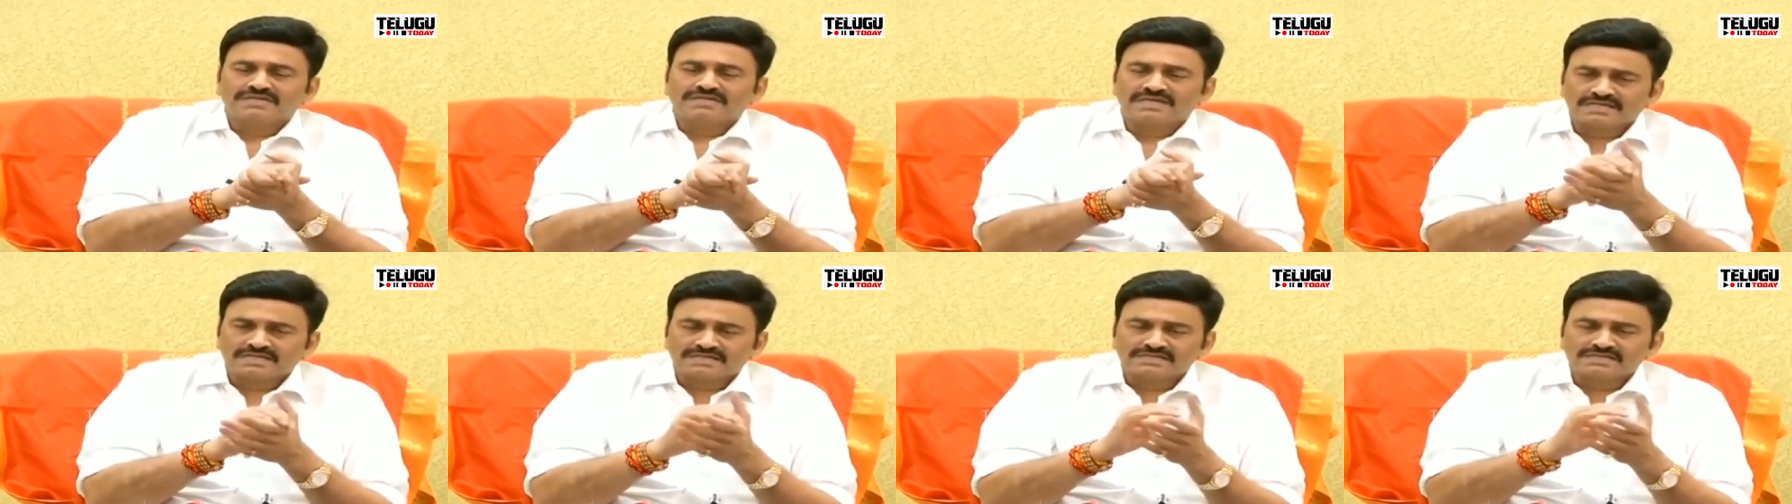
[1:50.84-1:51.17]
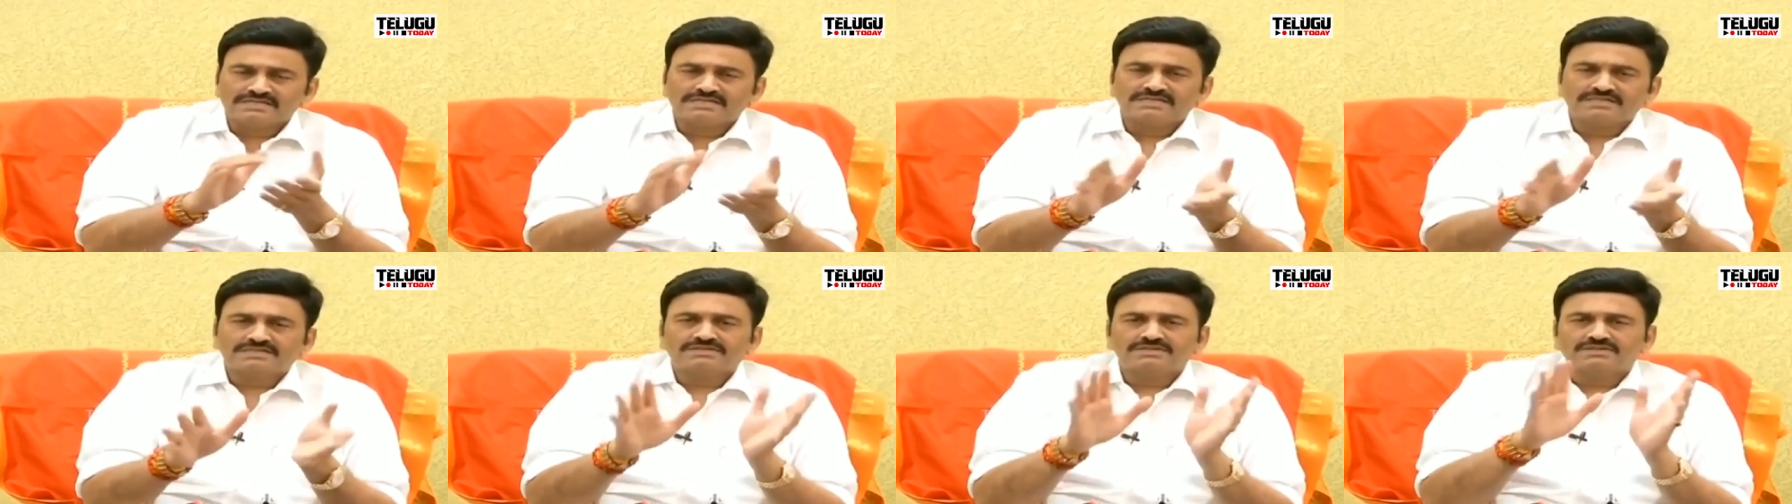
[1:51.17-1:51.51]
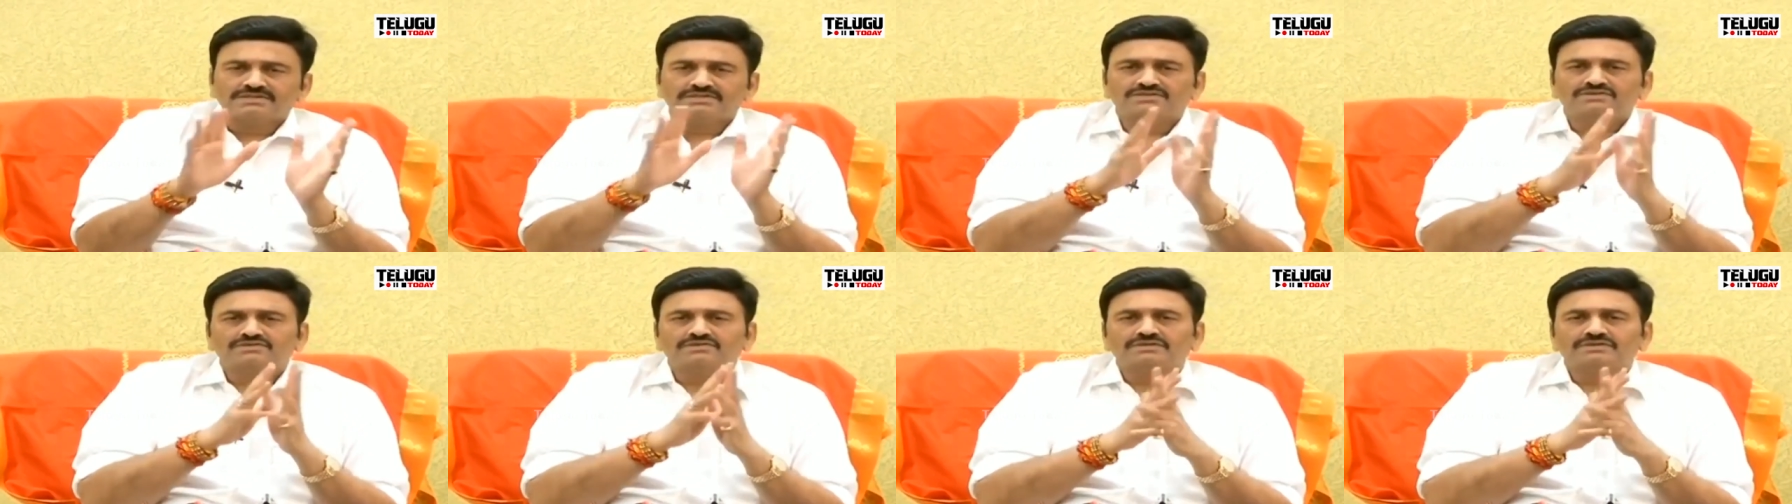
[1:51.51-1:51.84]
క్యాన్సిల్
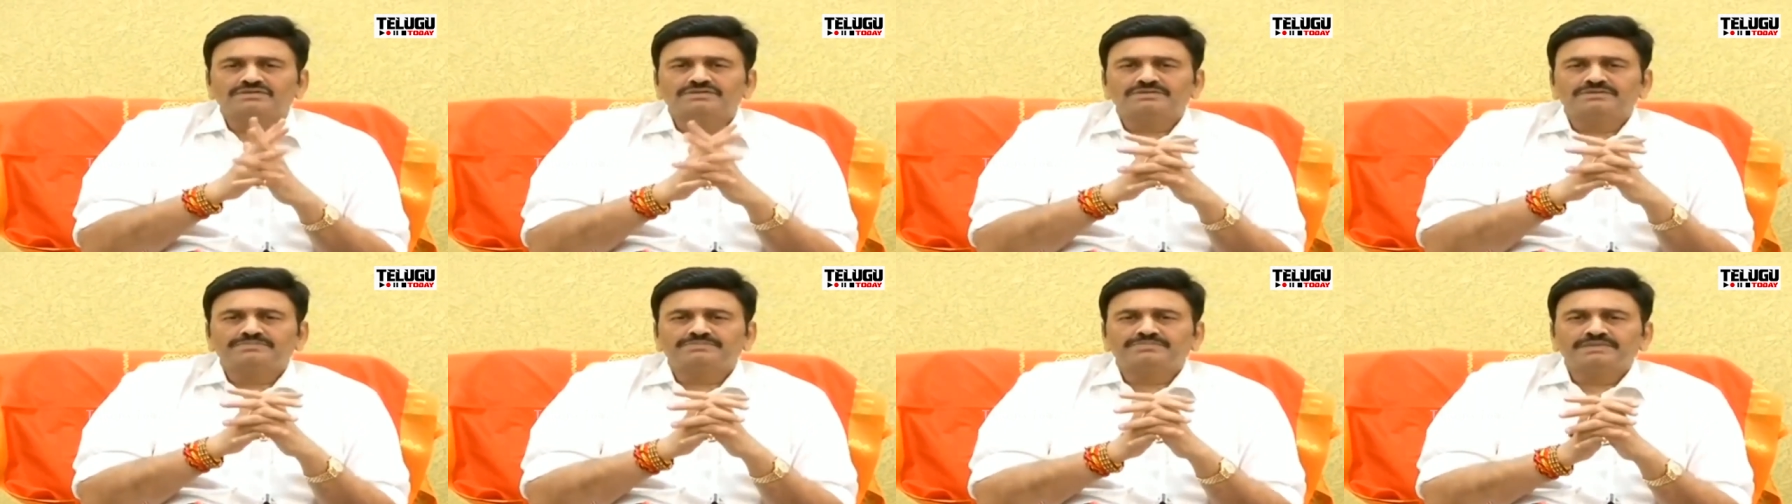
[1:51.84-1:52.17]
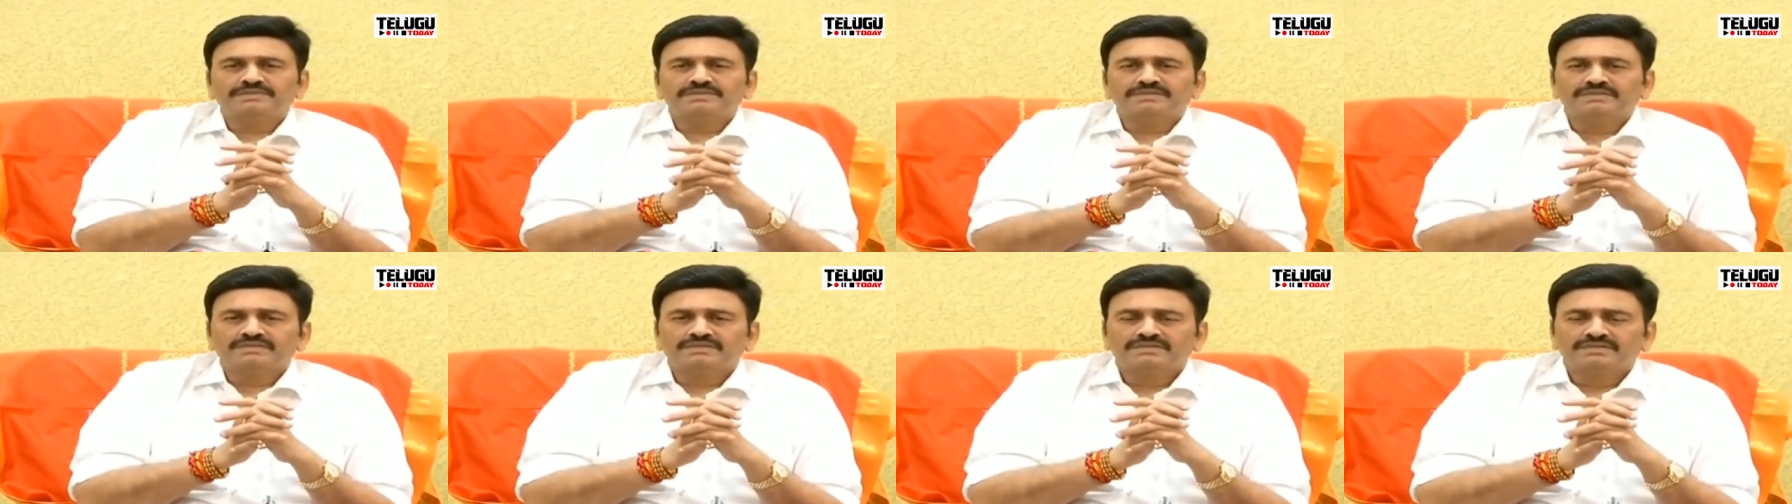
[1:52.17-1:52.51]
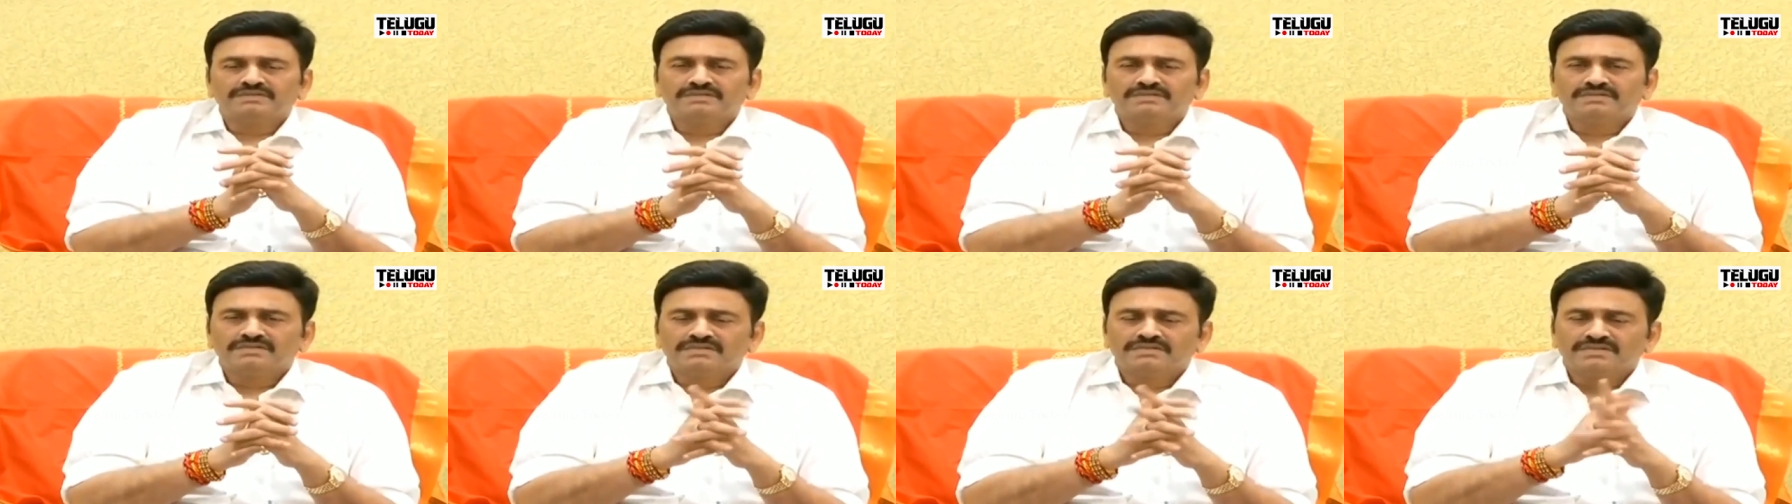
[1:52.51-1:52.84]
చేసేయచ్చు అని చెప్పి
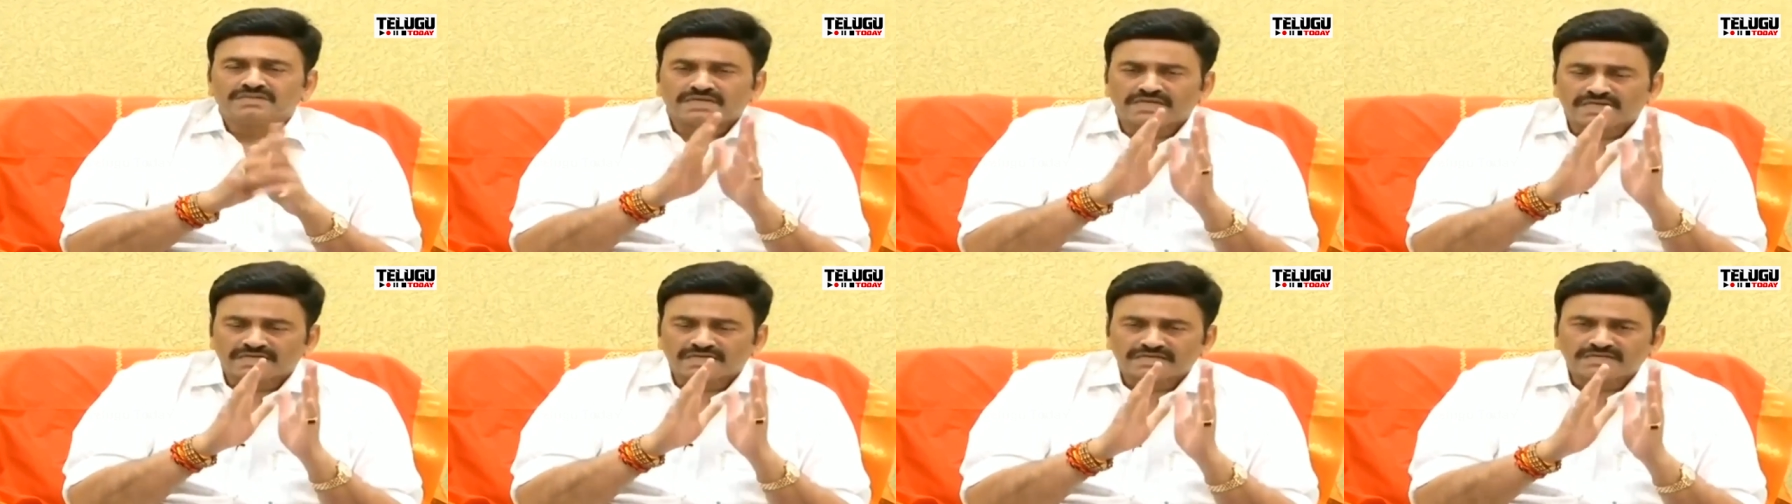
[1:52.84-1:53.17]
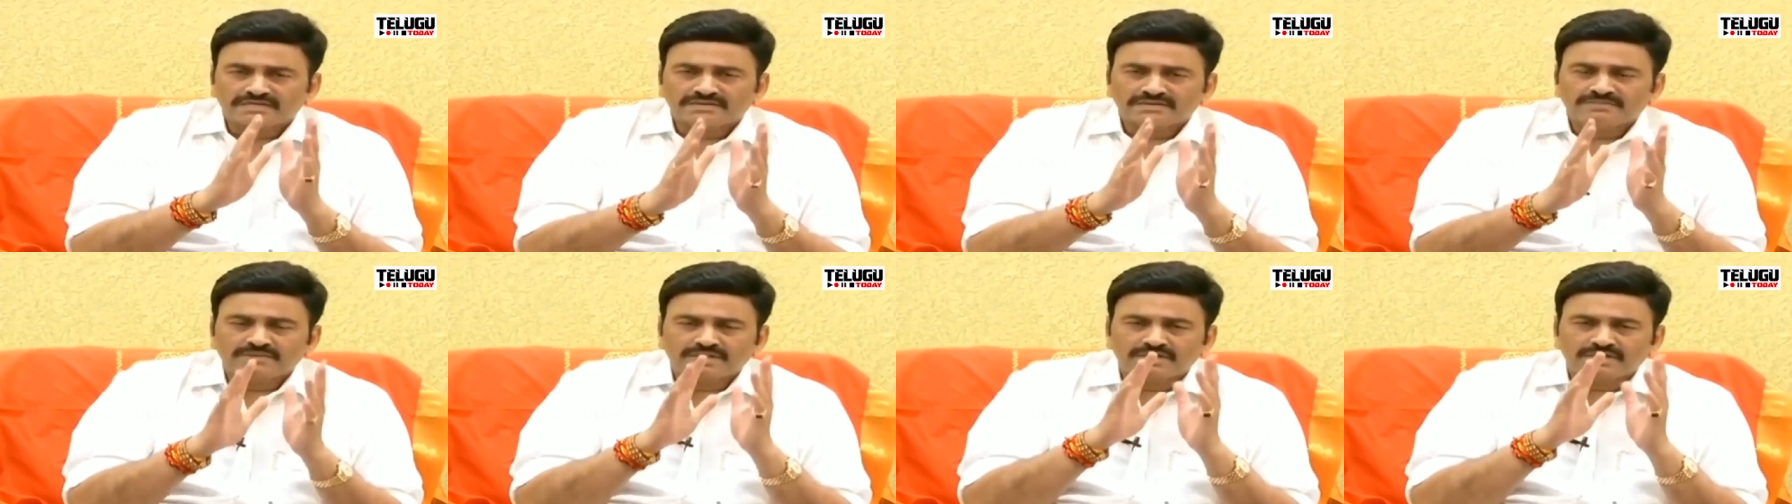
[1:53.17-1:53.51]
కలెక్టర్